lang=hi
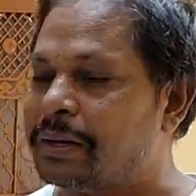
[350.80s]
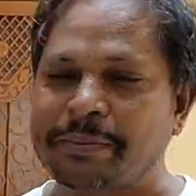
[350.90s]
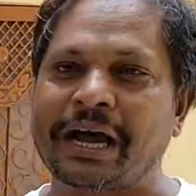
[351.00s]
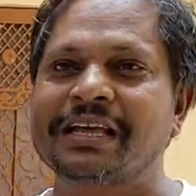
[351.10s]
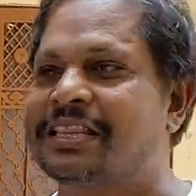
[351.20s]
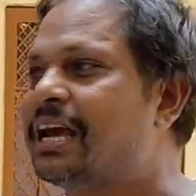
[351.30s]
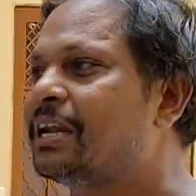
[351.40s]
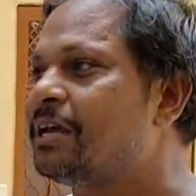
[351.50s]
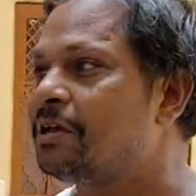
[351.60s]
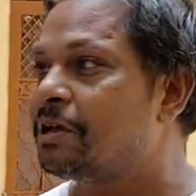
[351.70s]
मैं भाग
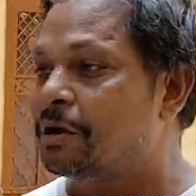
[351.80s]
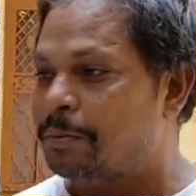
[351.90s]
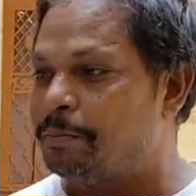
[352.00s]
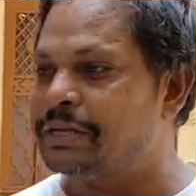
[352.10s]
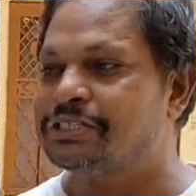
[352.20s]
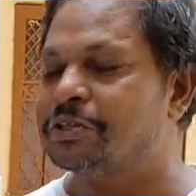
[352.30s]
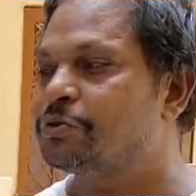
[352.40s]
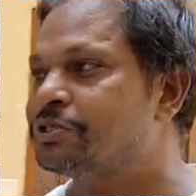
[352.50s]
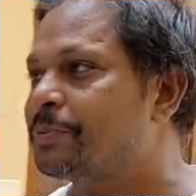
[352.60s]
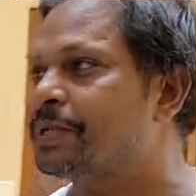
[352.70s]
ध्यान है बच्चे
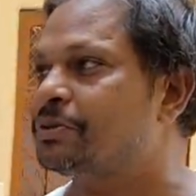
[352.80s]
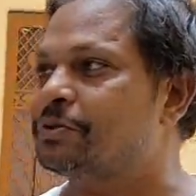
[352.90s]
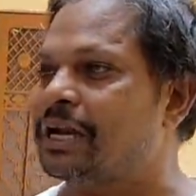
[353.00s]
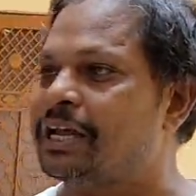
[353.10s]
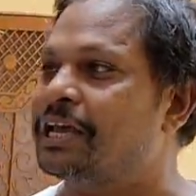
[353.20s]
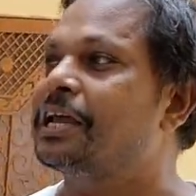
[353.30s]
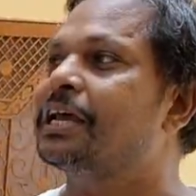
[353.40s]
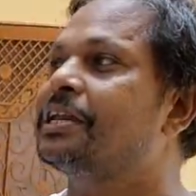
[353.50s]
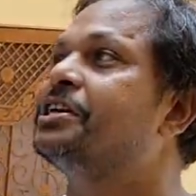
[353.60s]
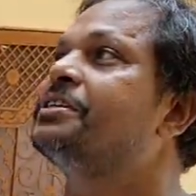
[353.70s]
दूसरे बच्चे उतारा
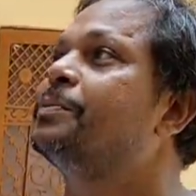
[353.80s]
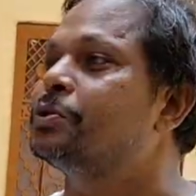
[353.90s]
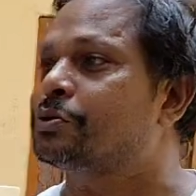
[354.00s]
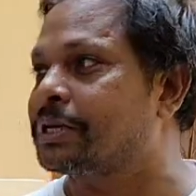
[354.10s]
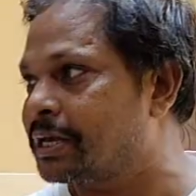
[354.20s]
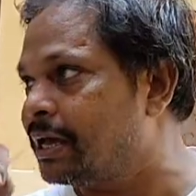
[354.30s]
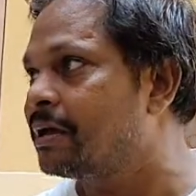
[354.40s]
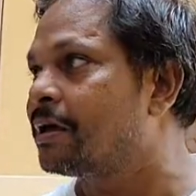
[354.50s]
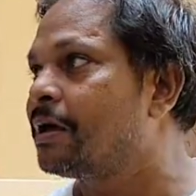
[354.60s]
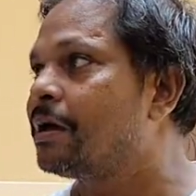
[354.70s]
एक रिक्शे में जो उतर गया
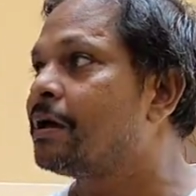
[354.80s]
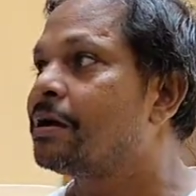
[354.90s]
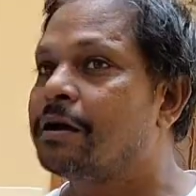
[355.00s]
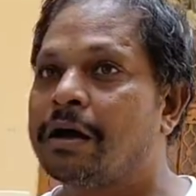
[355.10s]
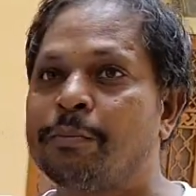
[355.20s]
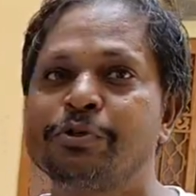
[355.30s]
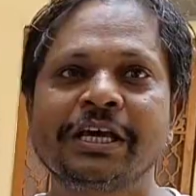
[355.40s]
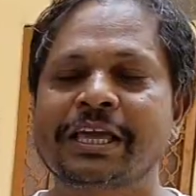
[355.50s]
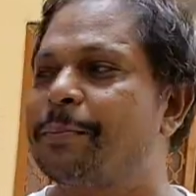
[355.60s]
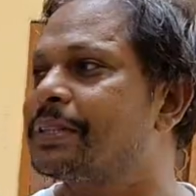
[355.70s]

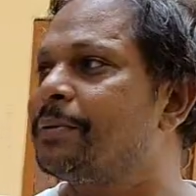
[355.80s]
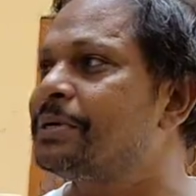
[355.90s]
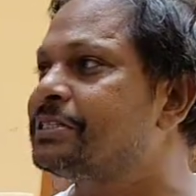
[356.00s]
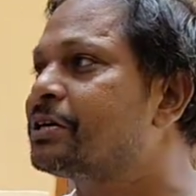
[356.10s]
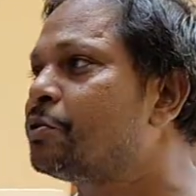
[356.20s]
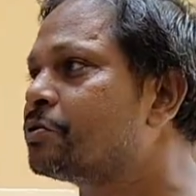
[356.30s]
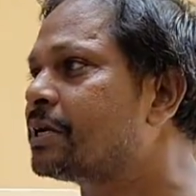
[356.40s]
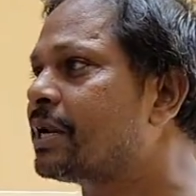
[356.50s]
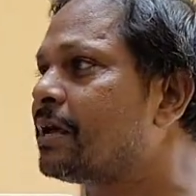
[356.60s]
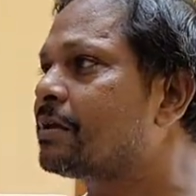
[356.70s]
मुझे क्या पता बच्चे कौन
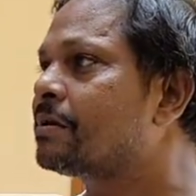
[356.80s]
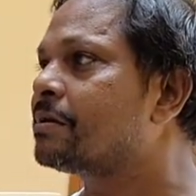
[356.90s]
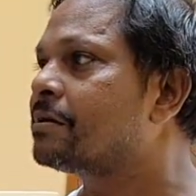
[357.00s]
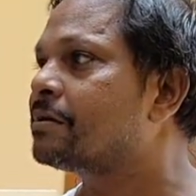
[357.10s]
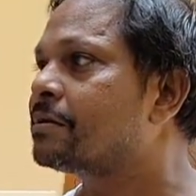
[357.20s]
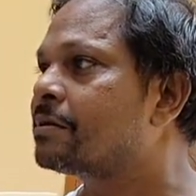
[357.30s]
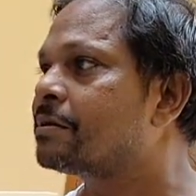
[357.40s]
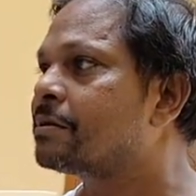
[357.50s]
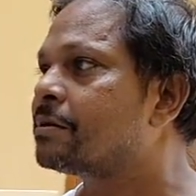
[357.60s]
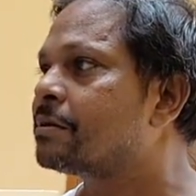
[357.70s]
उतर
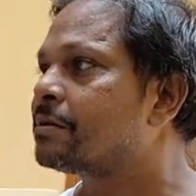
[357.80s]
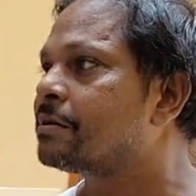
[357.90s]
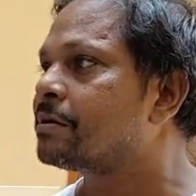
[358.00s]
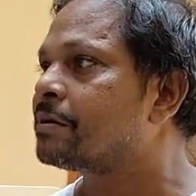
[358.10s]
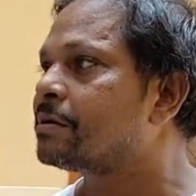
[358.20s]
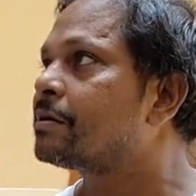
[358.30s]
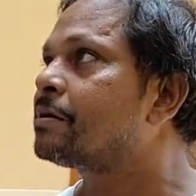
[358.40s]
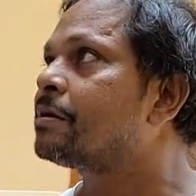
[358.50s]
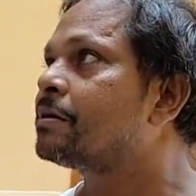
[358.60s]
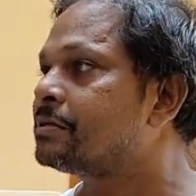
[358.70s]
रहे
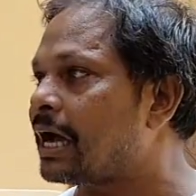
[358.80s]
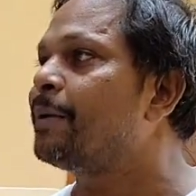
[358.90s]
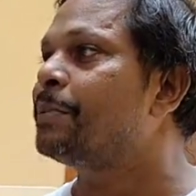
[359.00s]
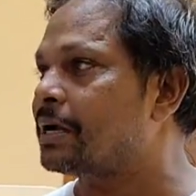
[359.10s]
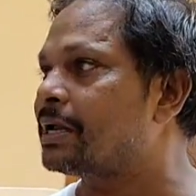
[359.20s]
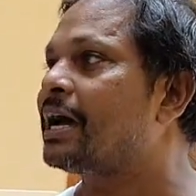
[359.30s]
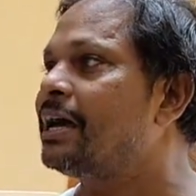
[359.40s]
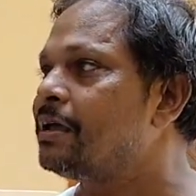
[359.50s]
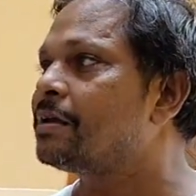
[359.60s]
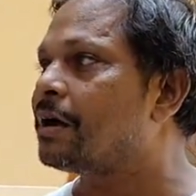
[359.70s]
जाम लग रहा है